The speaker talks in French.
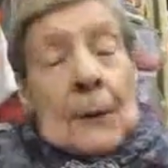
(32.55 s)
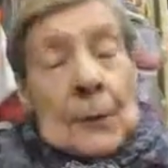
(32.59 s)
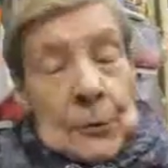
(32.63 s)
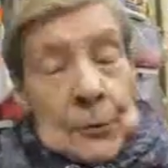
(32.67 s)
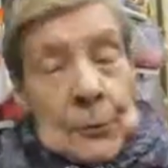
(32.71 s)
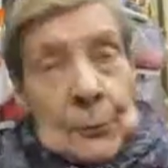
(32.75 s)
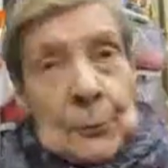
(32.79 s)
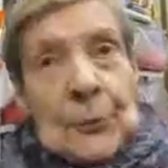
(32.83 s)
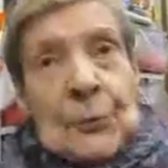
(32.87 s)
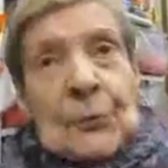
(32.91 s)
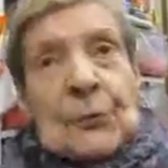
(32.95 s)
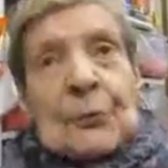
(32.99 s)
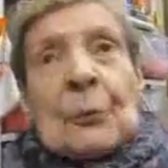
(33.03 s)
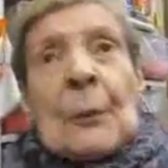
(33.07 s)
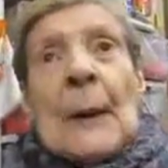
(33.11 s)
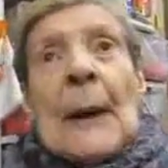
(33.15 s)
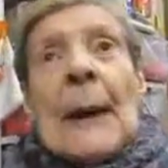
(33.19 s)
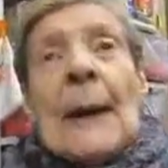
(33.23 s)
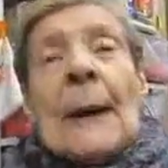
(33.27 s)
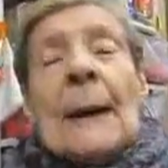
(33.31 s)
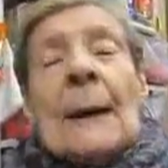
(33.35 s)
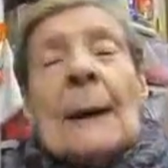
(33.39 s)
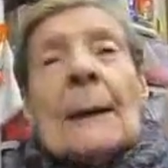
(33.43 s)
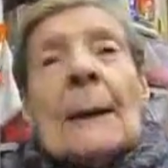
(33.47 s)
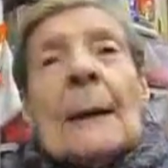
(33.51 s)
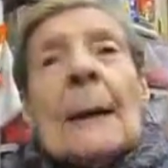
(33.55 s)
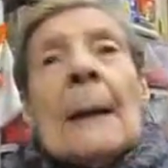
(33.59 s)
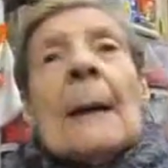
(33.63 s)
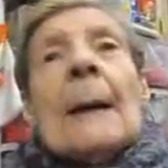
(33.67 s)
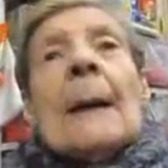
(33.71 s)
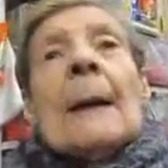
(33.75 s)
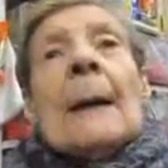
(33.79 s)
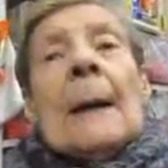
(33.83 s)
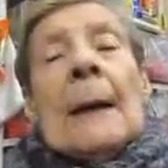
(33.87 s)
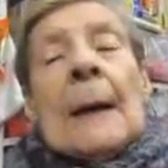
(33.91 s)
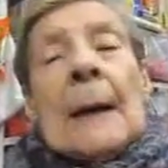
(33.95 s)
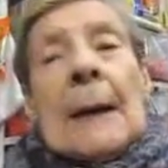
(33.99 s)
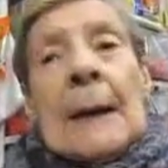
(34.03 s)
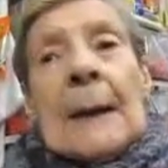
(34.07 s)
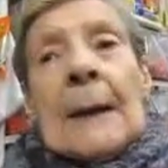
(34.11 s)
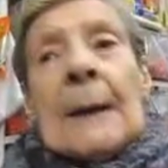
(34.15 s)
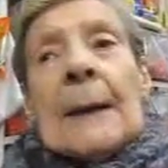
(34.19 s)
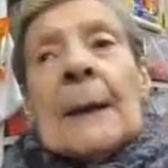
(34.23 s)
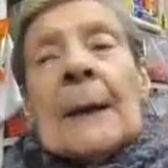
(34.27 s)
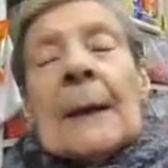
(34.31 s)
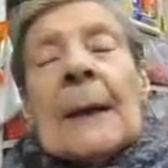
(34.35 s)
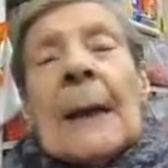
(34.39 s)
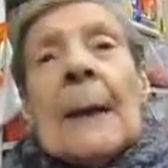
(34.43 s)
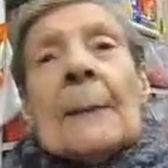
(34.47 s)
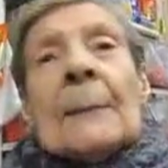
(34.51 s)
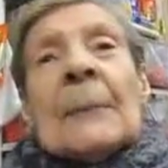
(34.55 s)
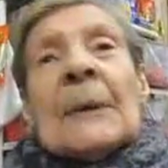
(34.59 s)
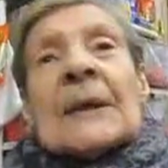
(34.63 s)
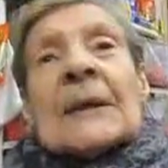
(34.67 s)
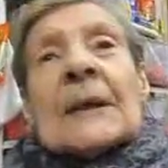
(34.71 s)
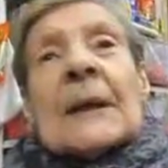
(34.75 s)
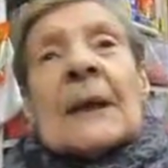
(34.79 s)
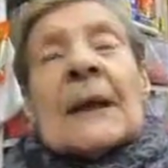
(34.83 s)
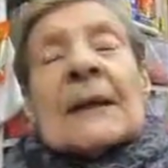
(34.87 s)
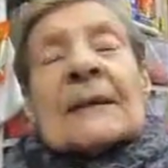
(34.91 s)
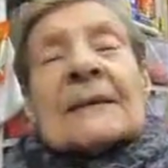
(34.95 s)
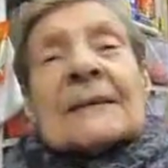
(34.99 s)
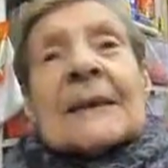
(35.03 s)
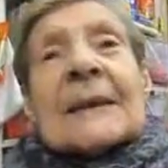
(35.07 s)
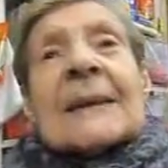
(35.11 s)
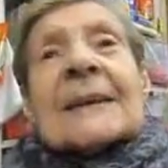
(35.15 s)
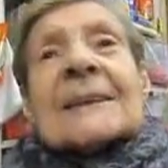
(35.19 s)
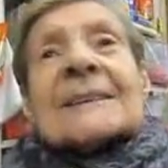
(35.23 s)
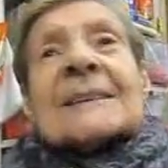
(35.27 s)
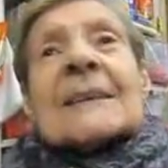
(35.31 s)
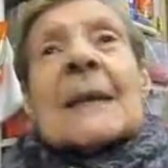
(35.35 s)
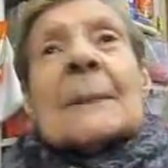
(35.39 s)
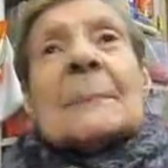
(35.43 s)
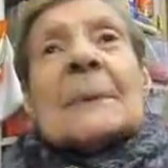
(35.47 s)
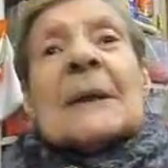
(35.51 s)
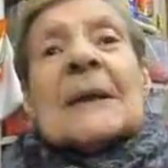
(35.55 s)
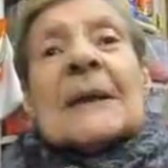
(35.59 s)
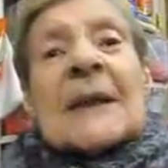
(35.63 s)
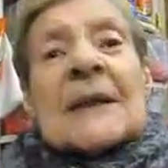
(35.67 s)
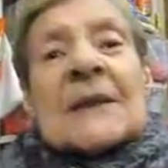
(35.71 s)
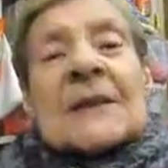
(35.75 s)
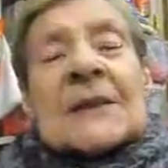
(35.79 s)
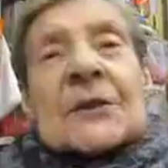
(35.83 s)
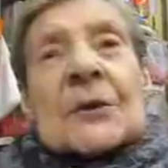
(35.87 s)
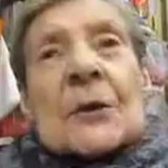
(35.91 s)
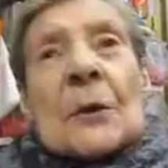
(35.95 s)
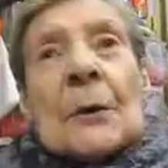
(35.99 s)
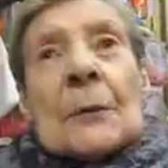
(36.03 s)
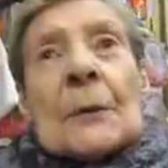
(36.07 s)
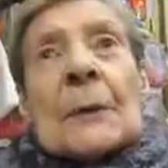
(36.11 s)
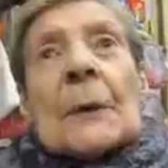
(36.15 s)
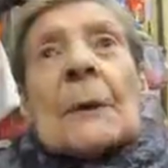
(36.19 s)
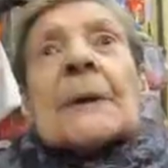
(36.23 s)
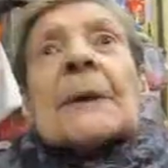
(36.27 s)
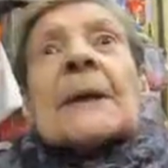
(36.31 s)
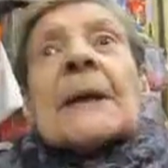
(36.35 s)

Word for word: une mutuelle et la taxe d'habitation.